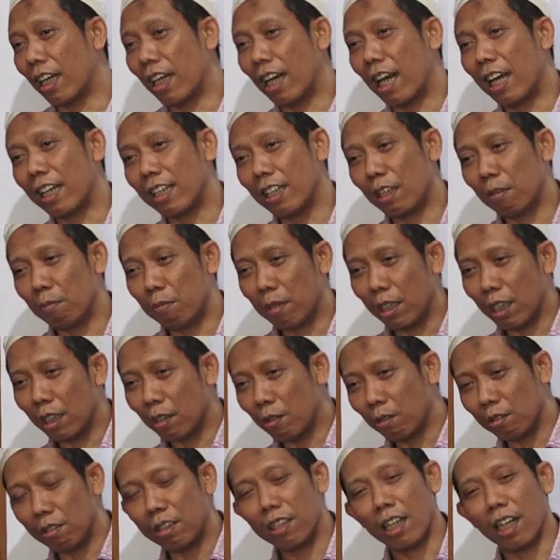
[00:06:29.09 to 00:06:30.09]
Nah, ayat
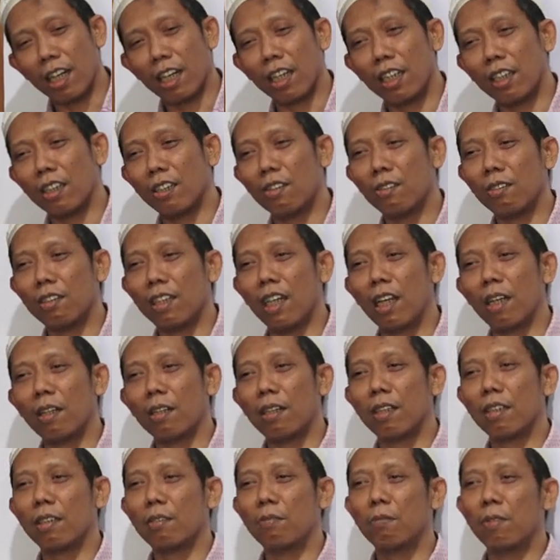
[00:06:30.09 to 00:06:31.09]
berikutnya itu
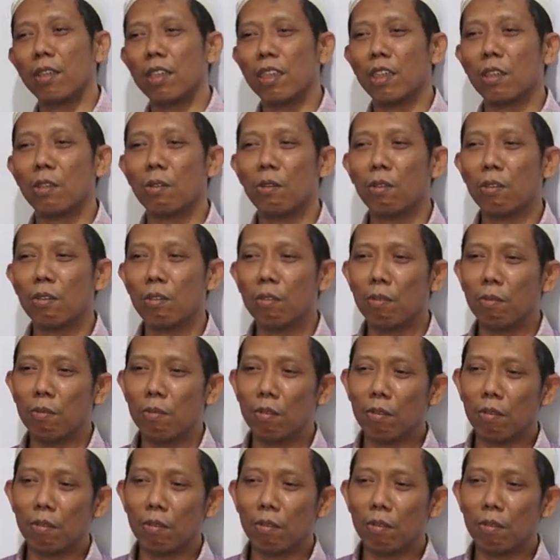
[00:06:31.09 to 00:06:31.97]
yang menyinggung